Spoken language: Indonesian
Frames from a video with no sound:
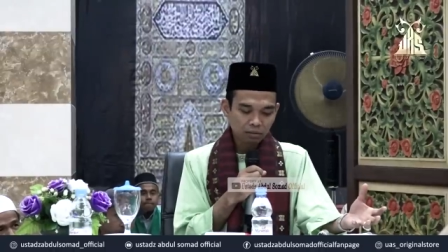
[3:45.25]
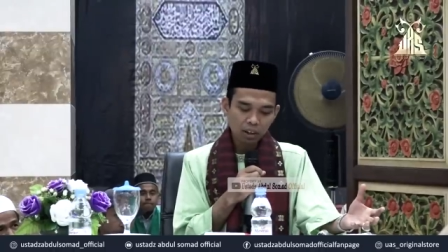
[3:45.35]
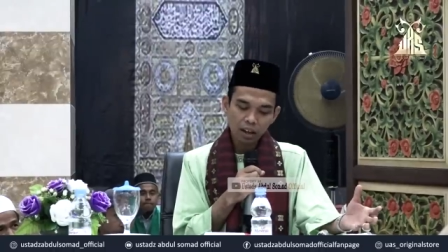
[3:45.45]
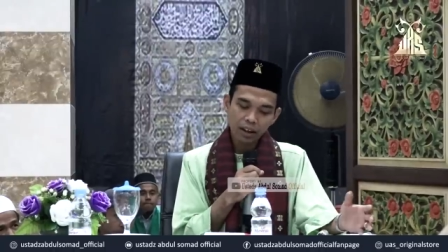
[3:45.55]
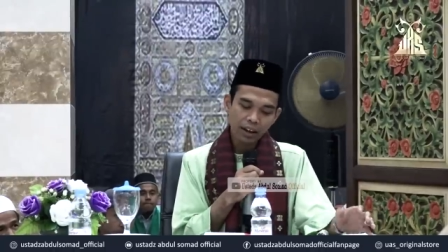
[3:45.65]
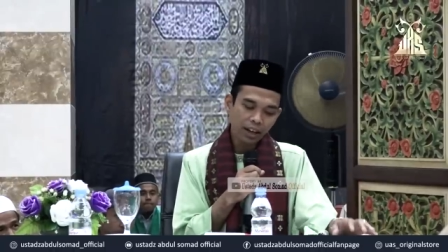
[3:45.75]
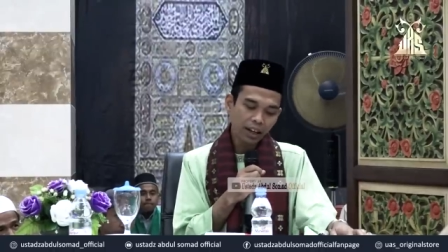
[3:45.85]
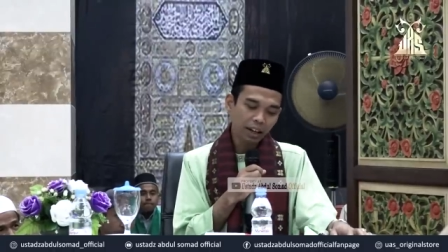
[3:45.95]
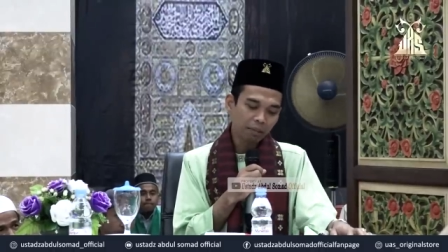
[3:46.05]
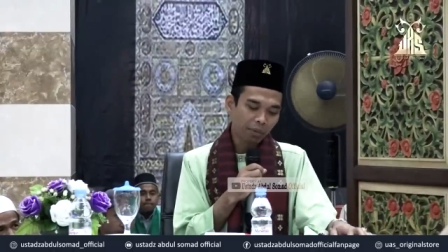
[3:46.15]
Wah,
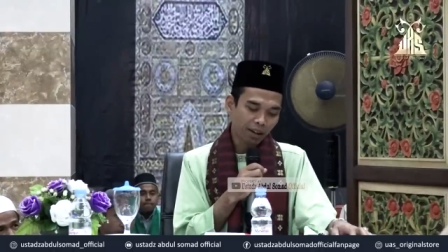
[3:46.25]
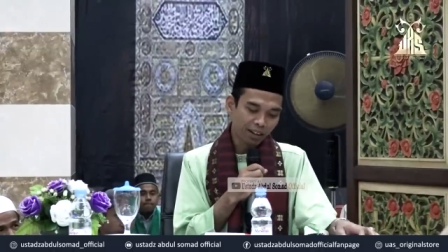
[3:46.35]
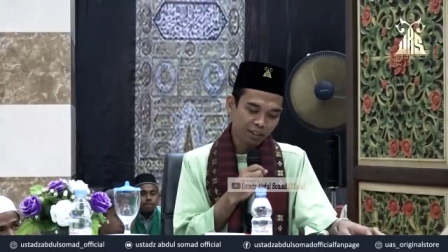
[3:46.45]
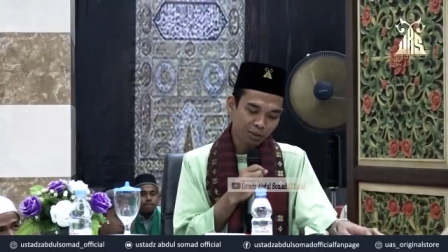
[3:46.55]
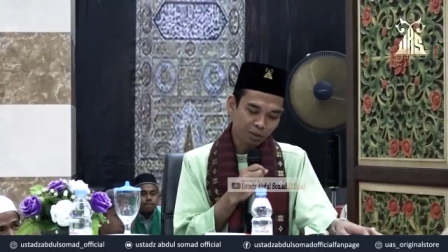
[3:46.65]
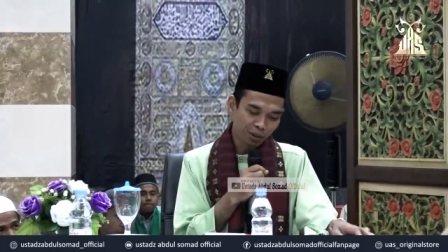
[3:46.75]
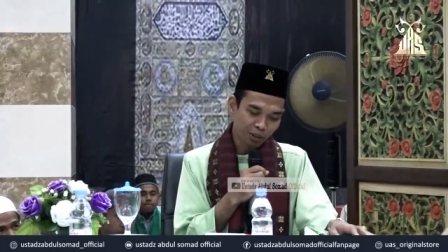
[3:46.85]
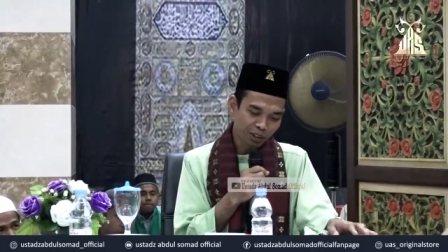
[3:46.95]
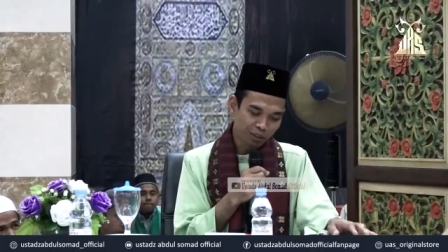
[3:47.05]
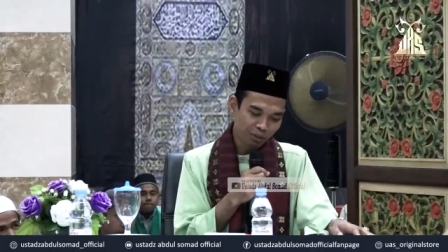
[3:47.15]
hebatlah
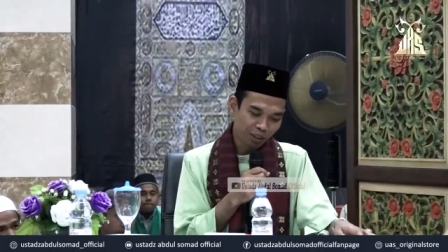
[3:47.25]
judulnya ini